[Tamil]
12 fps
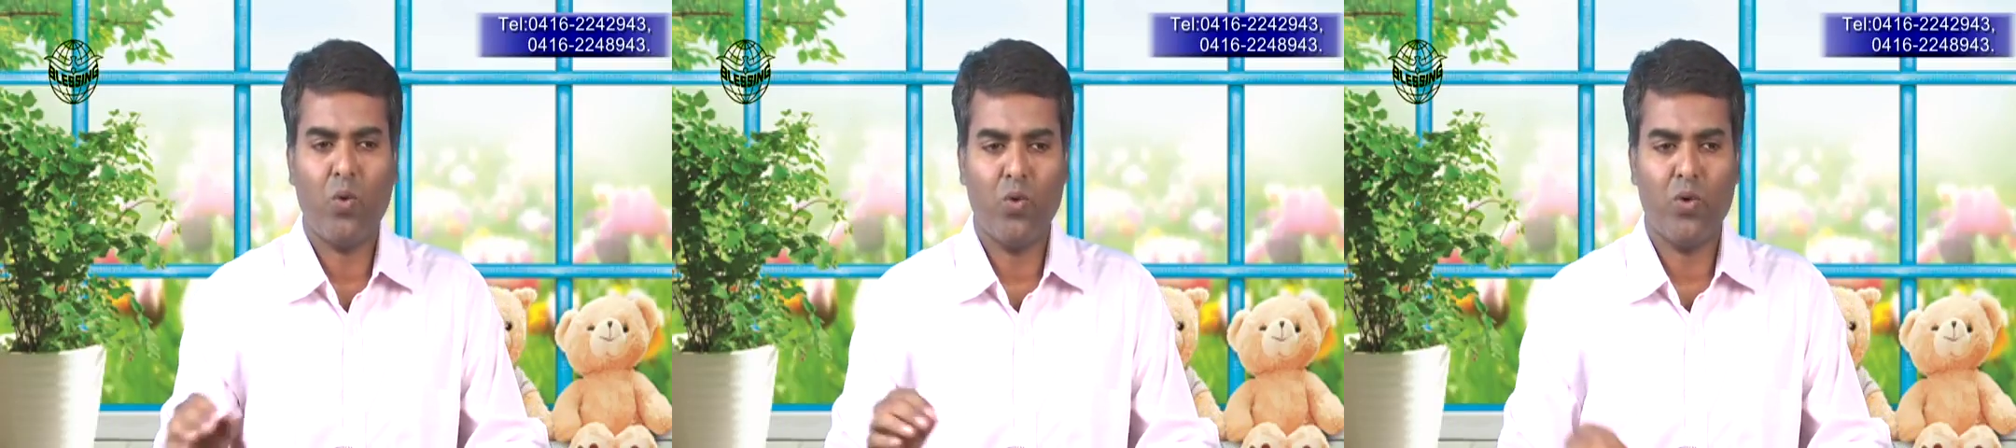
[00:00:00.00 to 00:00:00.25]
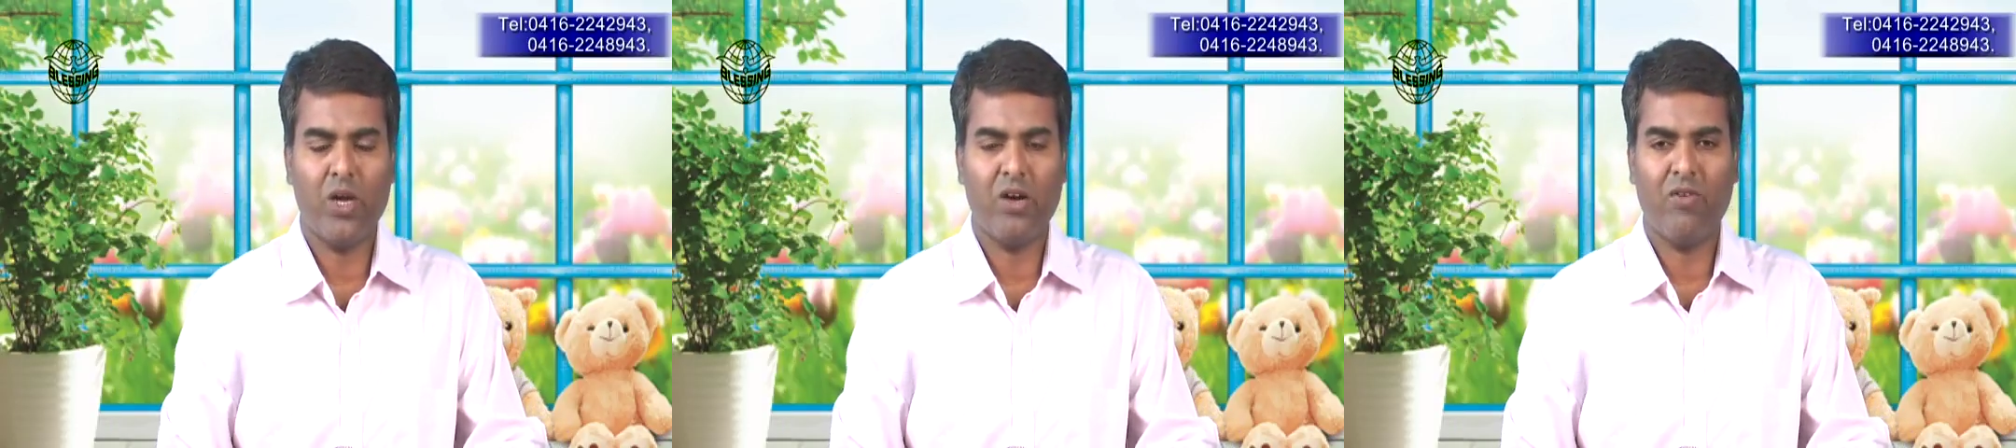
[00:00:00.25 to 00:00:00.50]

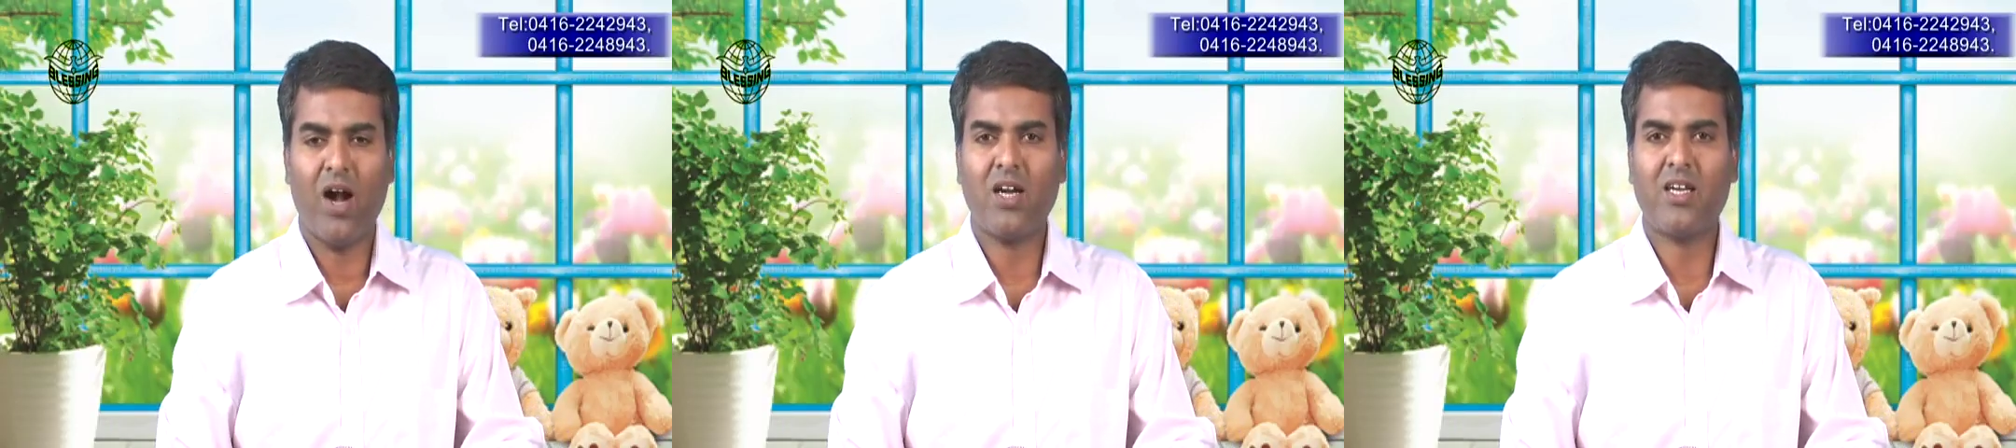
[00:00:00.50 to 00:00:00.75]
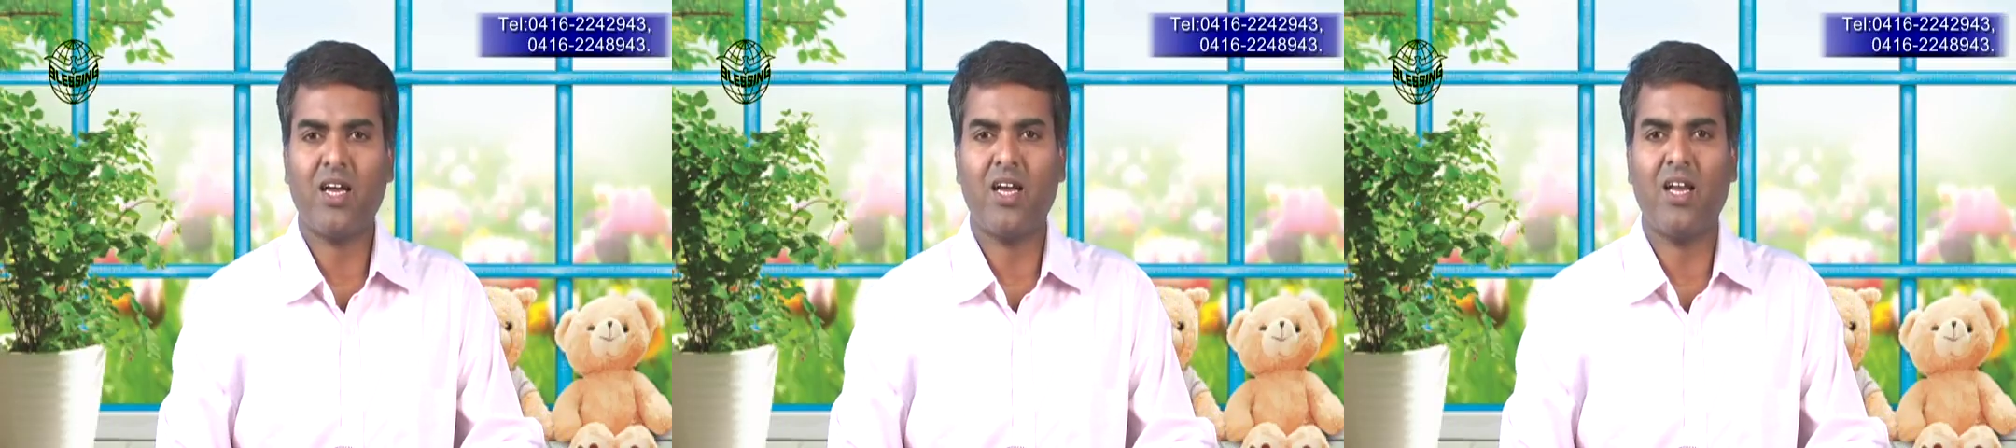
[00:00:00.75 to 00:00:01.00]
உன்னுடைய
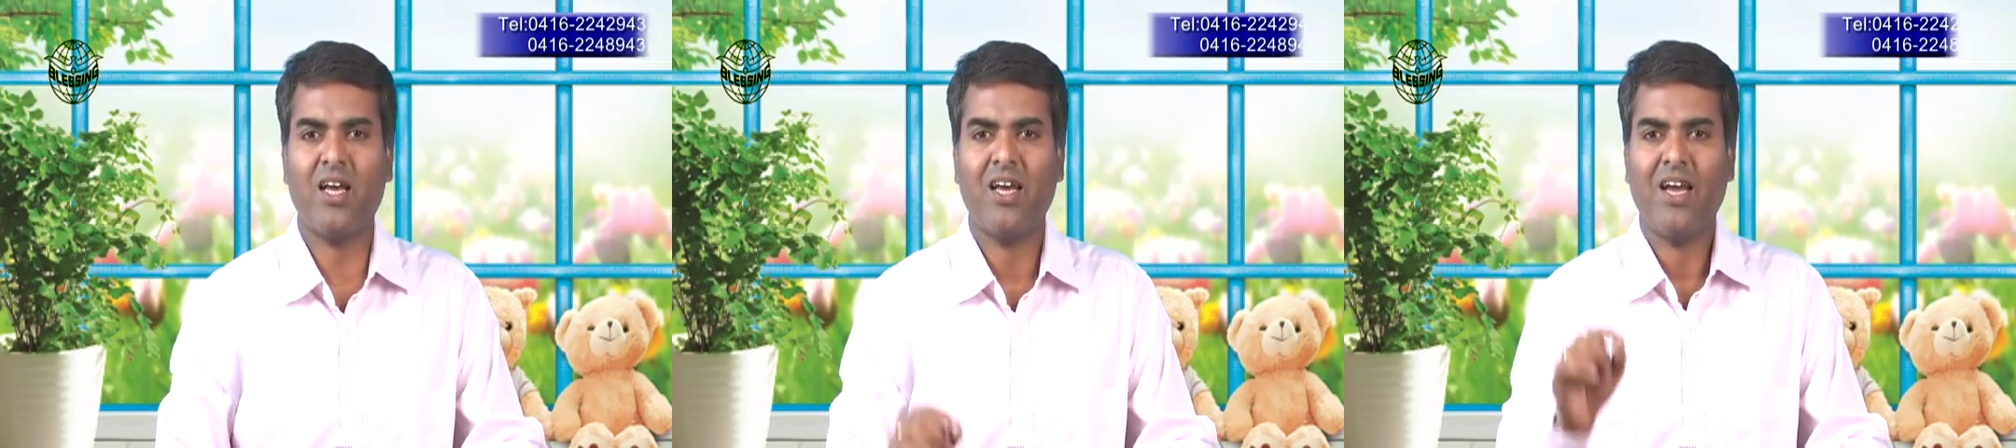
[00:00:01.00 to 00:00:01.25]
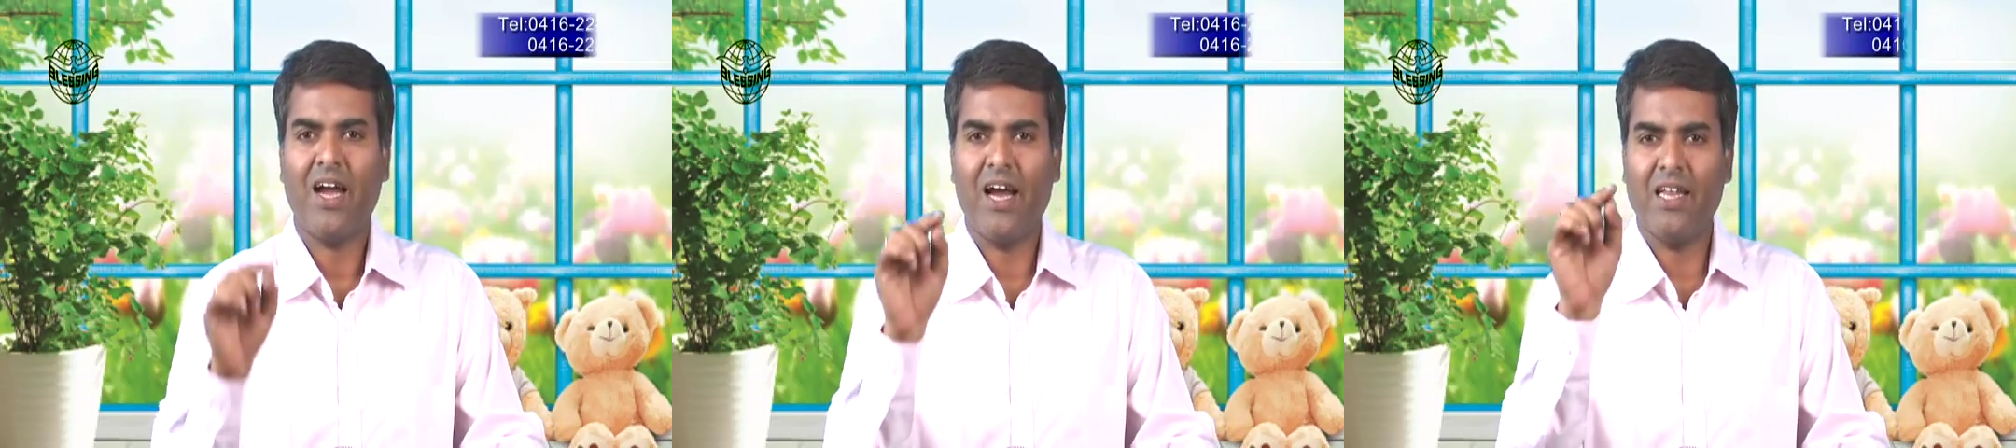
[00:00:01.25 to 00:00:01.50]
வாழ்க்கையிலே
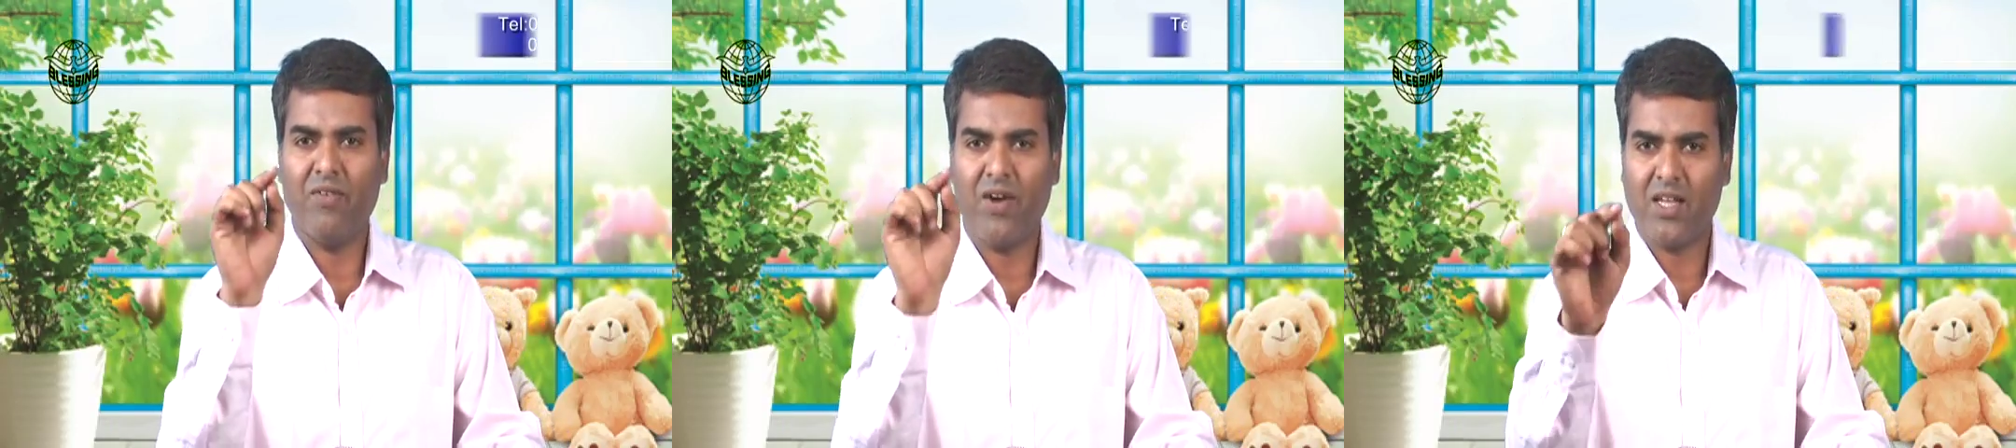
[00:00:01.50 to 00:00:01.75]
இந்த